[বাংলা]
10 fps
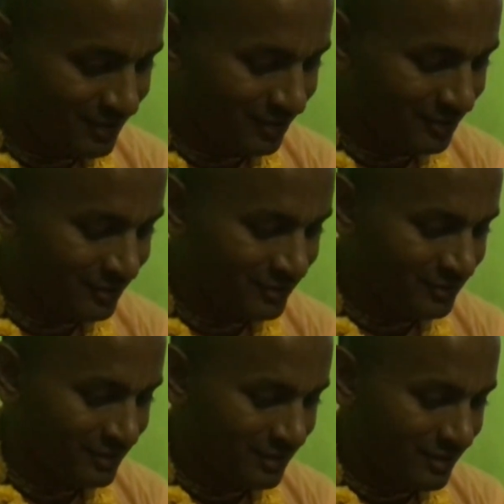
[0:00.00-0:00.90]
তখন
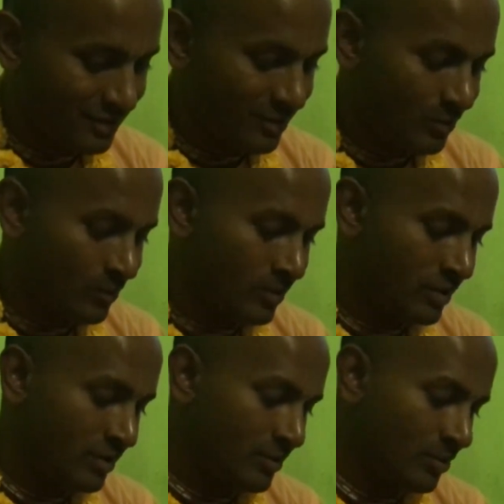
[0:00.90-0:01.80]
ওই
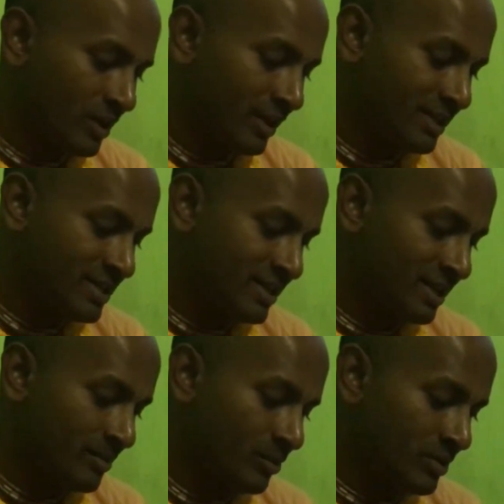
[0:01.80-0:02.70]
লোকের কাছে
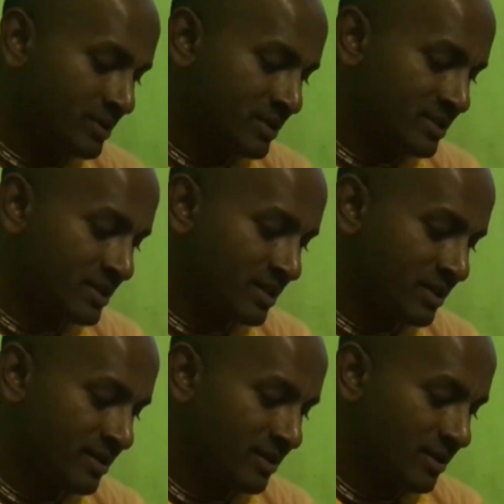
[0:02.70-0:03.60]
গিয়ে বলছেন যে
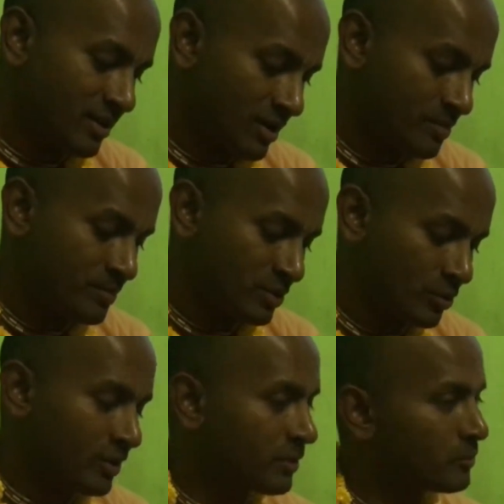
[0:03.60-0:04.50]
আপনি তো
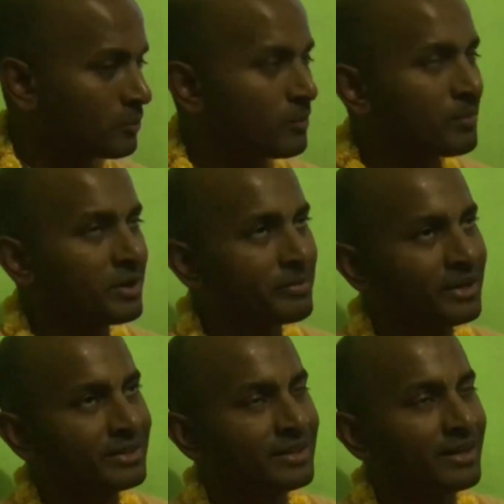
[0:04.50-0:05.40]
অনেক গুণবান
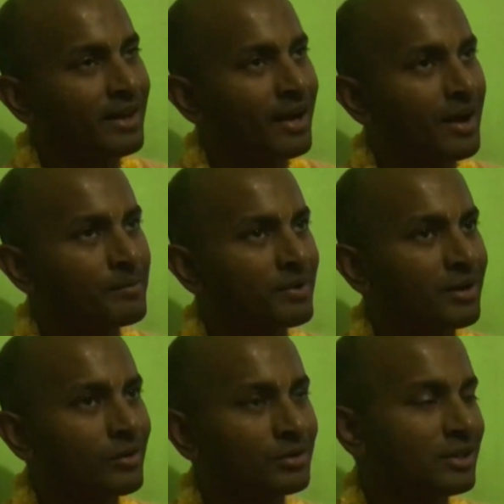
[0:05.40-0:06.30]
ব্যক্তি
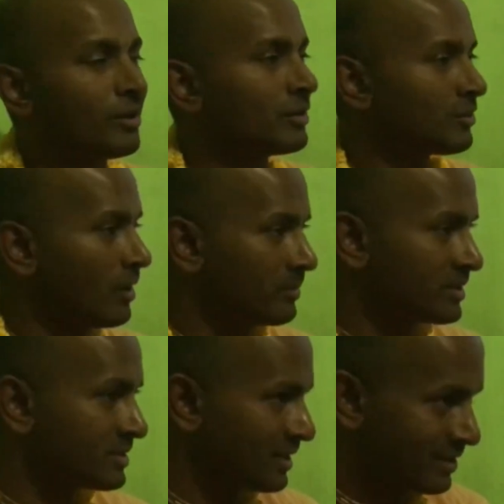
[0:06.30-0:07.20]
আপনার কথা হয়তো
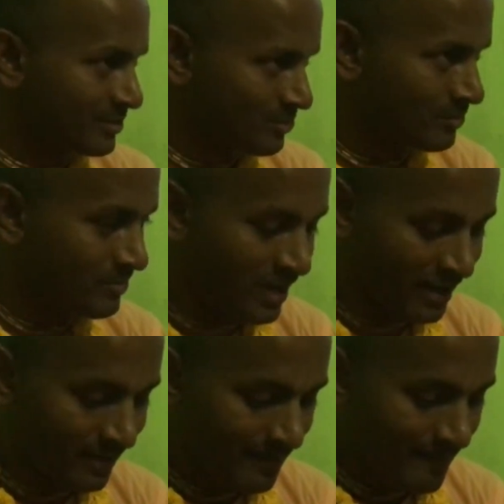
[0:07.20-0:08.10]
আমার ছেলে শুনবে
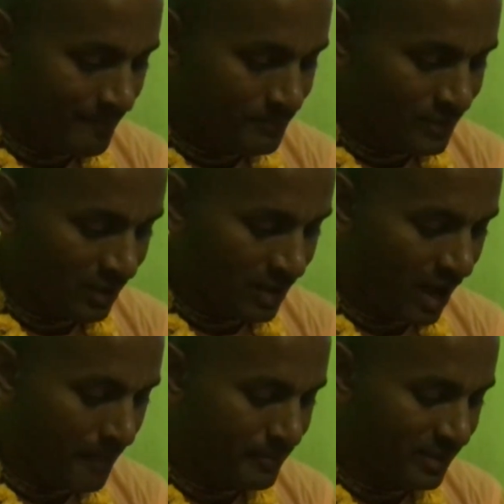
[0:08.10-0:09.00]
তাহলে
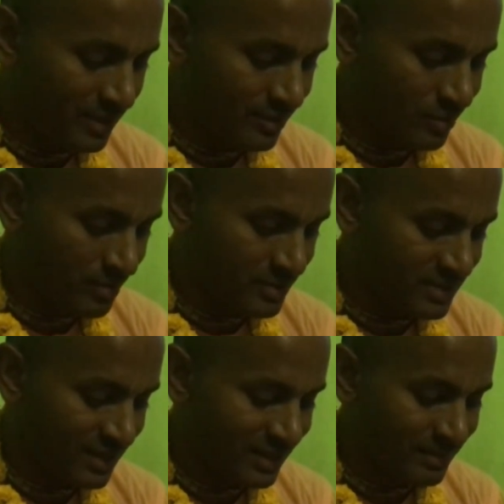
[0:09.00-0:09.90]
আপনি একটু আমার
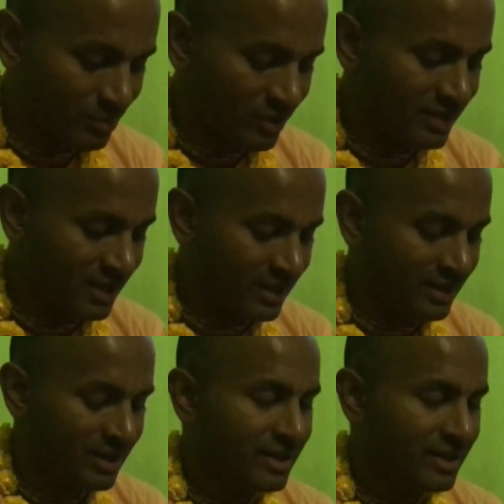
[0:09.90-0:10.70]
ছেলেকে বলে দেন